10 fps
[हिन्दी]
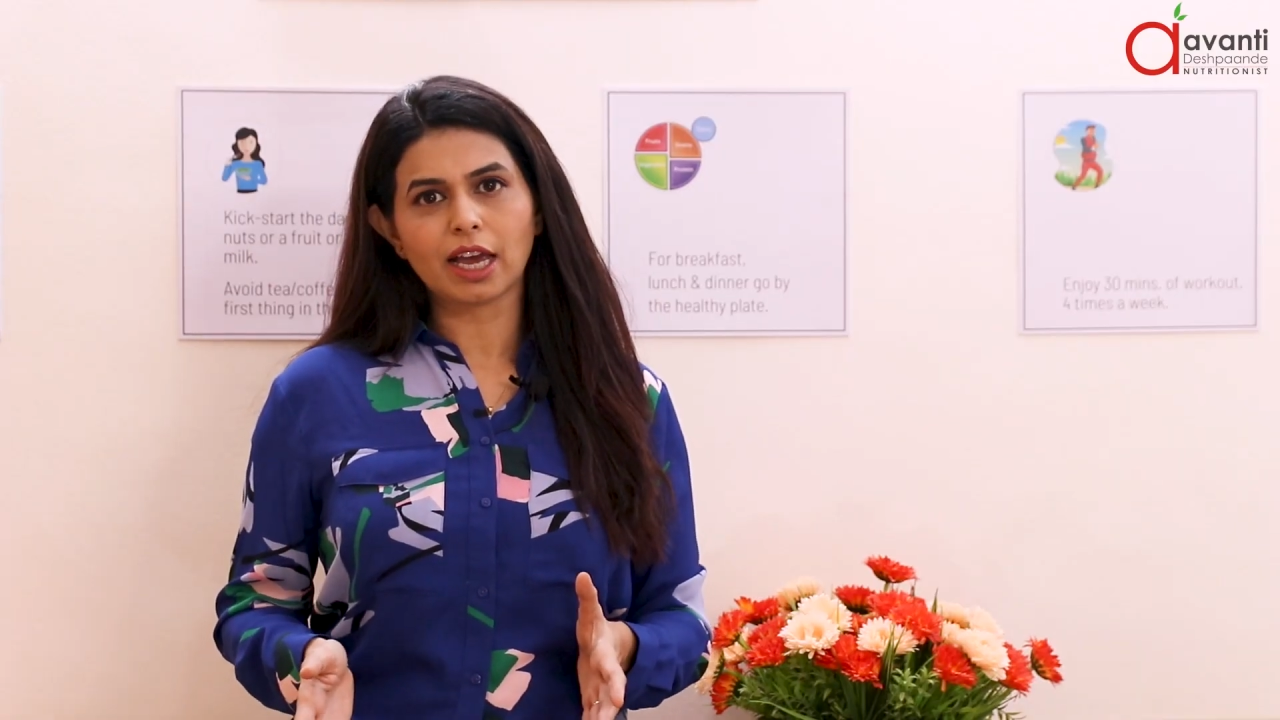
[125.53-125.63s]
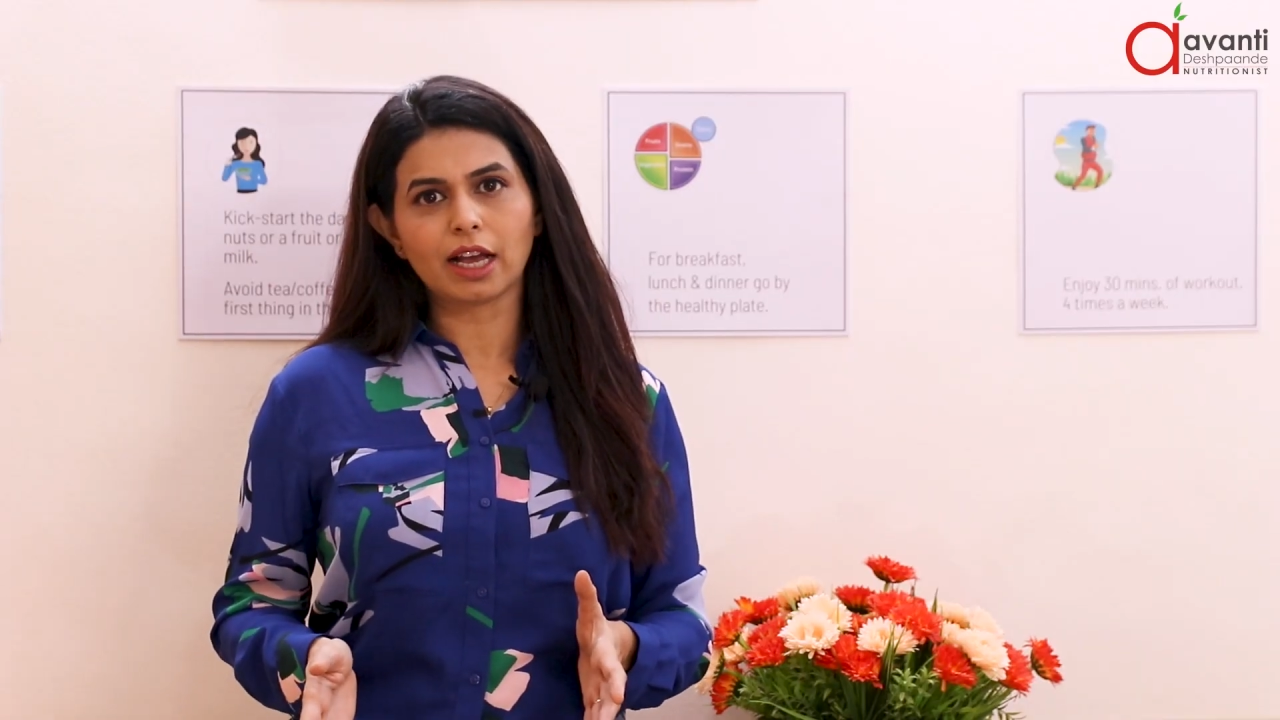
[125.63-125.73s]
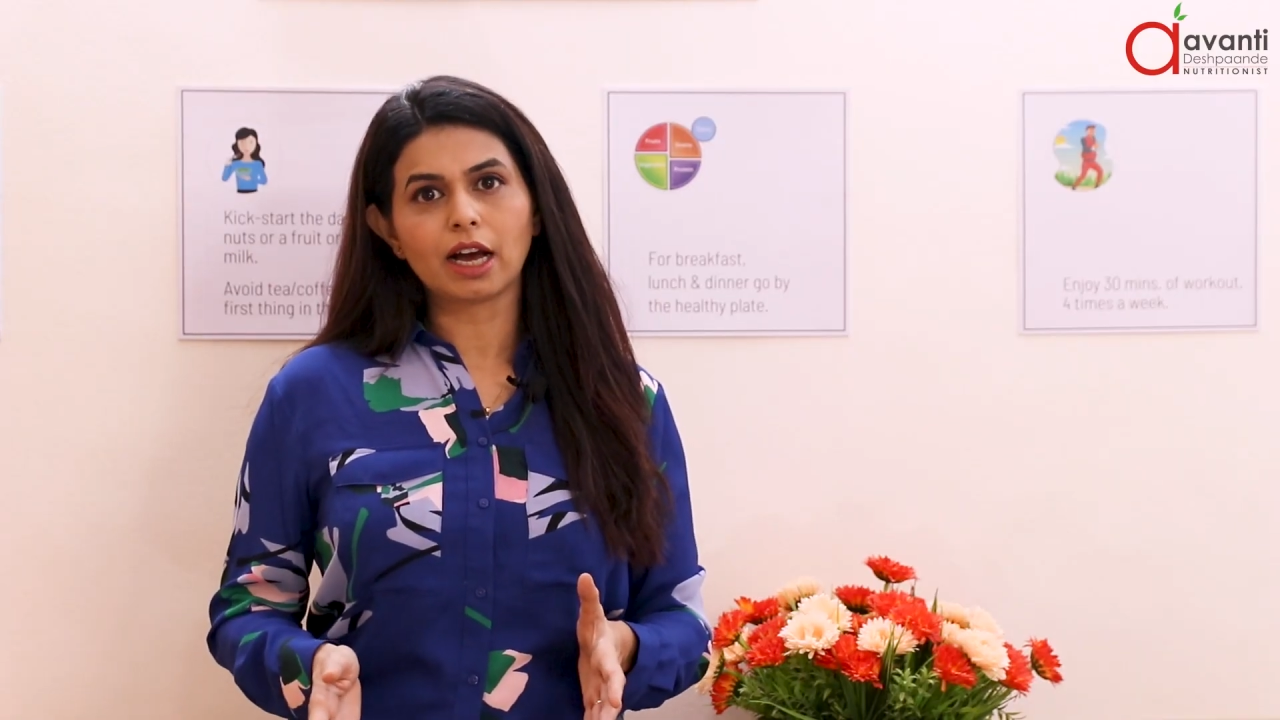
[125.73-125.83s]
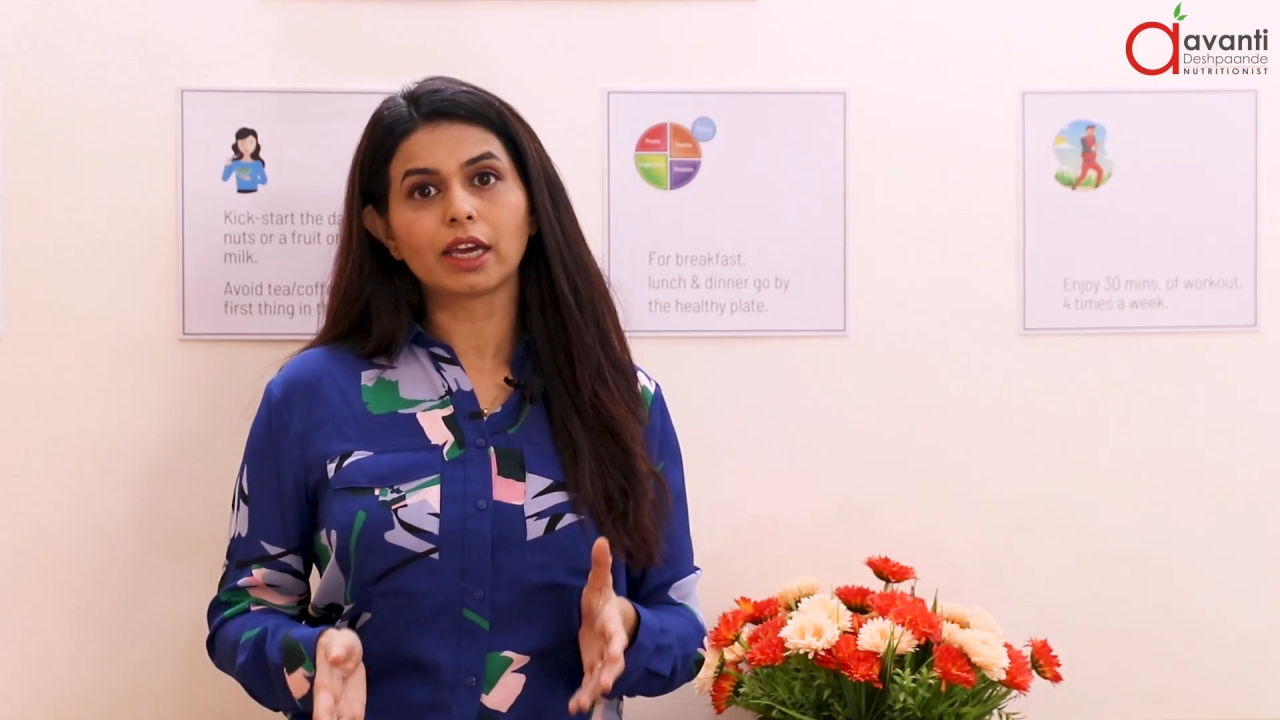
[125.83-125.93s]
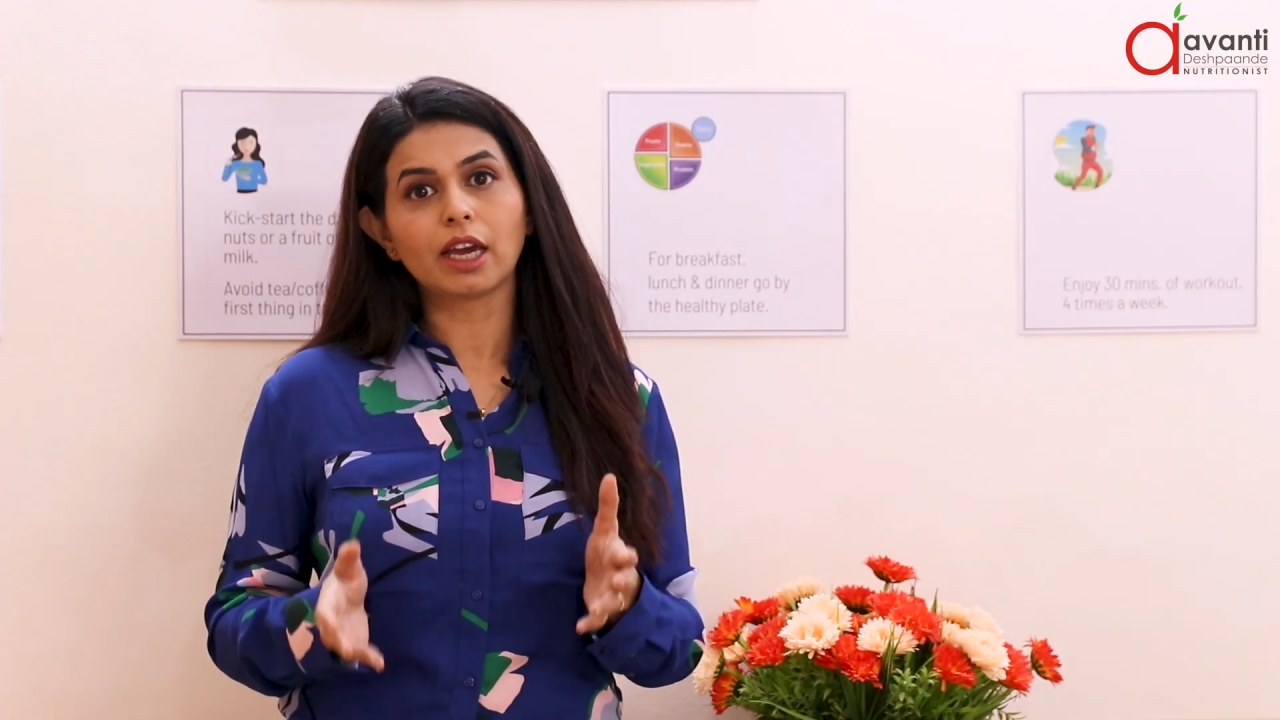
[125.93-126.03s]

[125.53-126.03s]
जाएगा